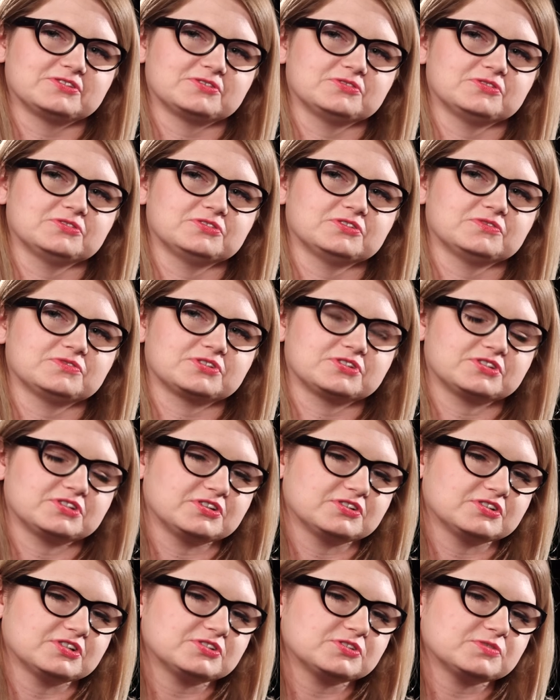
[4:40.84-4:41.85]
co do tych
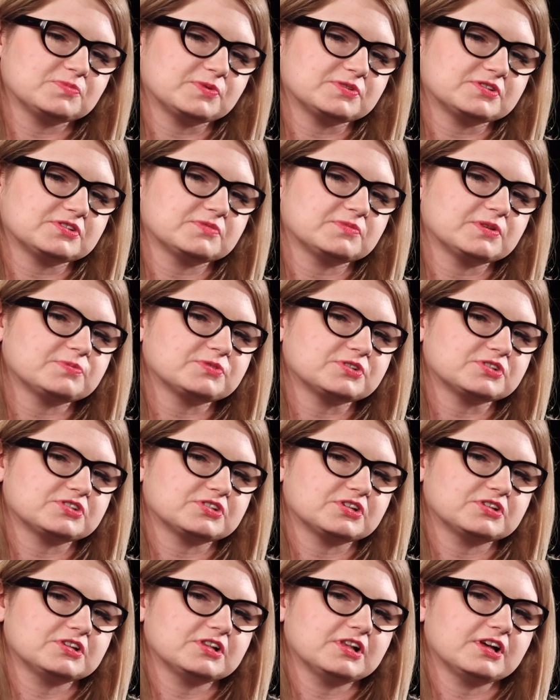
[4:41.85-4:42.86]
wszystkich rzeczy. Poza tym na
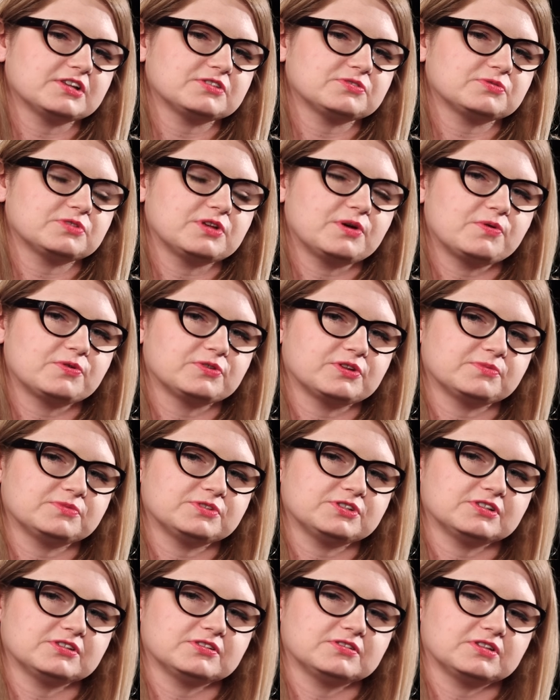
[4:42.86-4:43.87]
przestrzeni lat udało nam
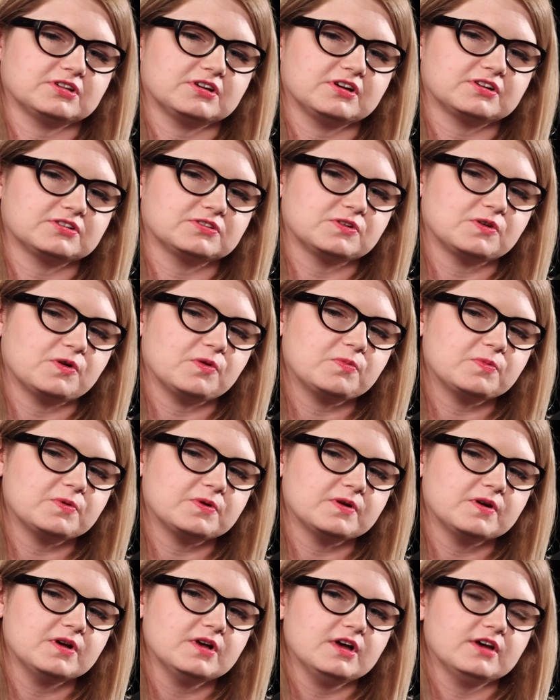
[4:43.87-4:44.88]
się te
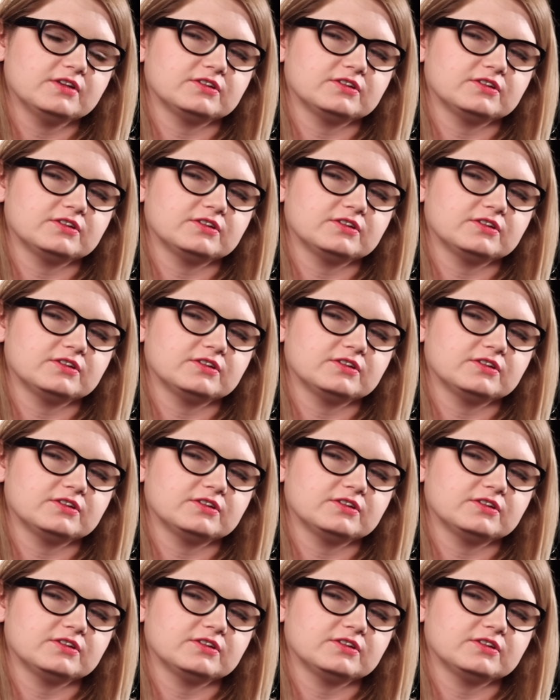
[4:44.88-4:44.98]
garderoby,